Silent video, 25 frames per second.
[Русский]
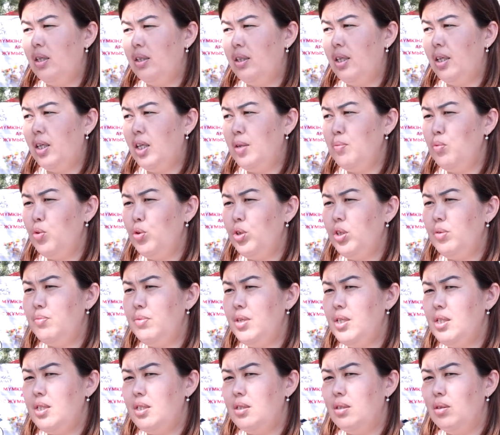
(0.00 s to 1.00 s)
К таким людям
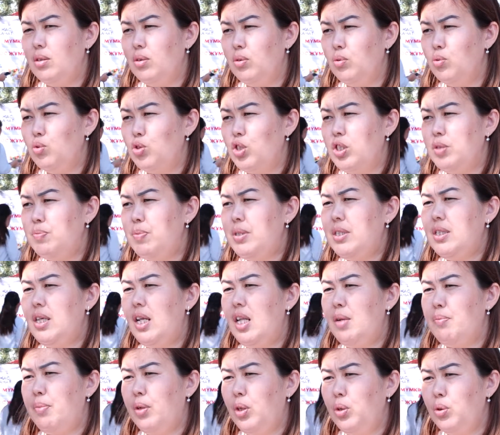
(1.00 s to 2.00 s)
есть э, нужен
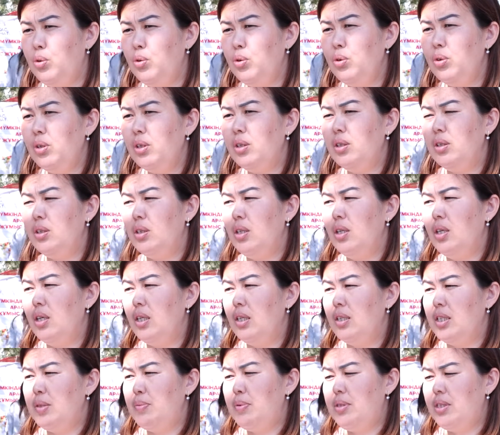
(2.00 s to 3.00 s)
специальный подход,
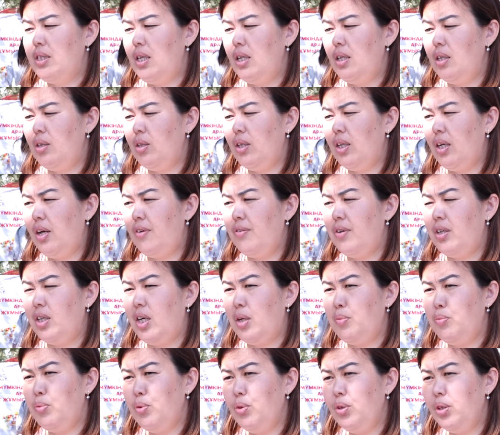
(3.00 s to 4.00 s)
специальный график
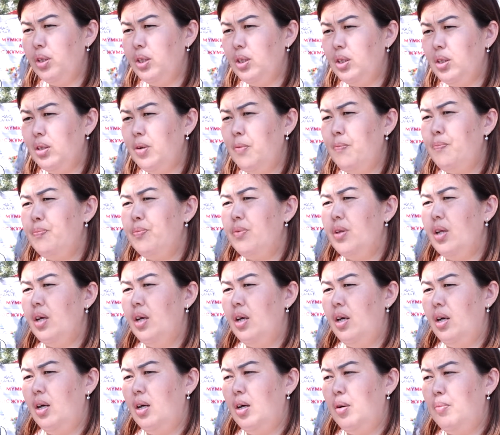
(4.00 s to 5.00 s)
работы,
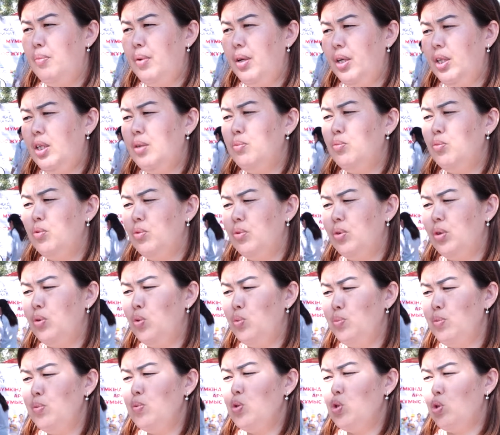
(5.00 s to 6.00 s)
поэтому
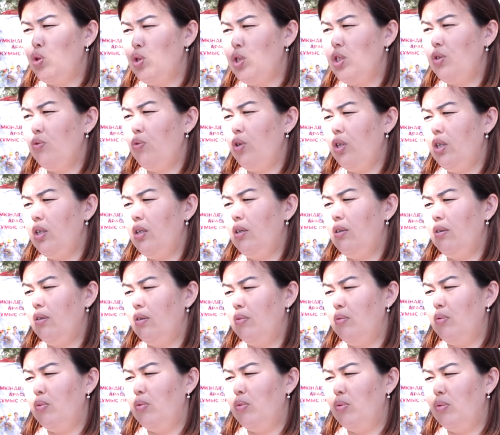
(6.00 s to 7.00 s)
думаем, что сегодня
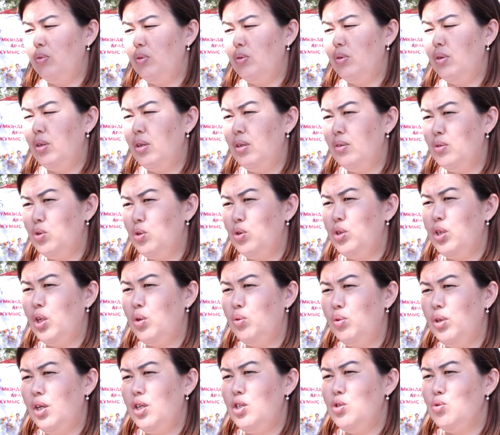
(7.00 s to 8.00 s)
все-таки
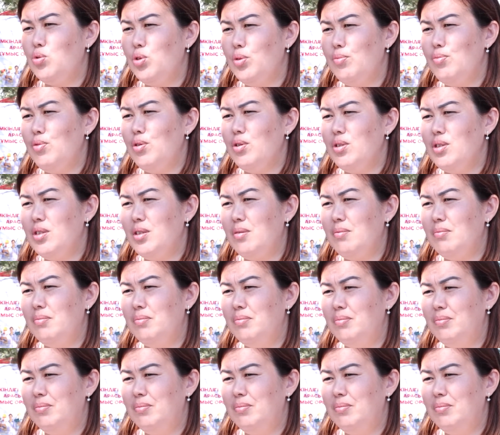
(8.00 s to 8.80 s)
удача улыбнется им.